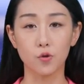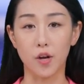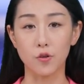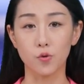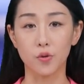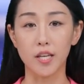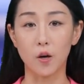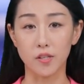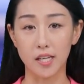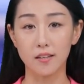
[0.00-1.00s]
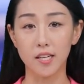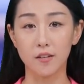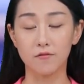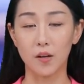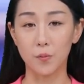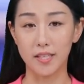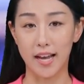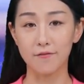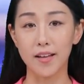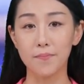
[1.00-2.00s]
都传出要接力访问
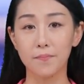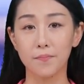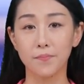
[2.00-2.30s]
台湾。